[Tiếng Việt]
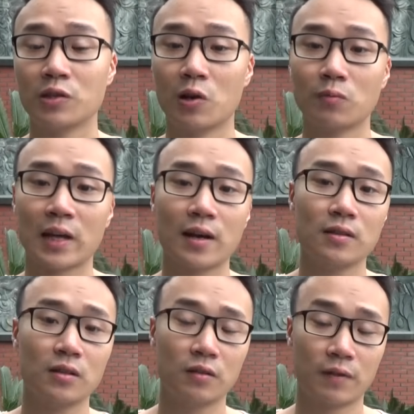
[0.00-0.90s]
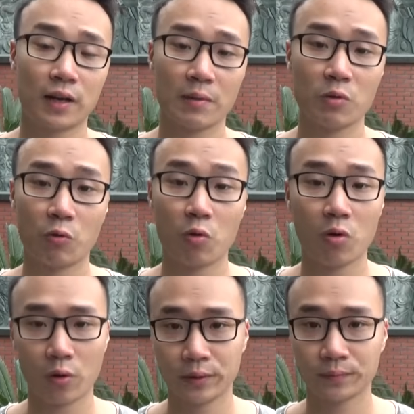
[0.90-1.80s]
ý cho ông ta ứng cử vào đại biểu
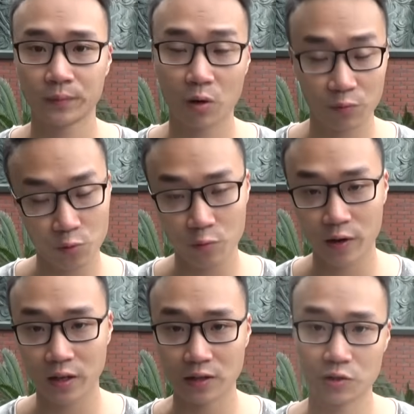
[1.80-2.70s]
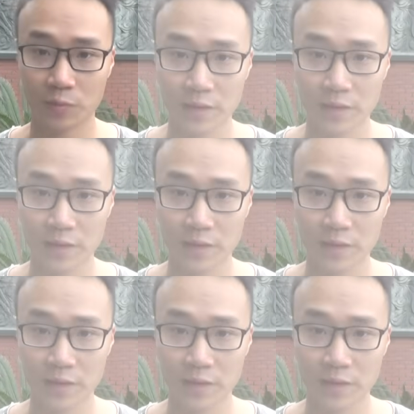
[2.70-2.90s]
Quốc hội, ông Vũ Văn Cần cho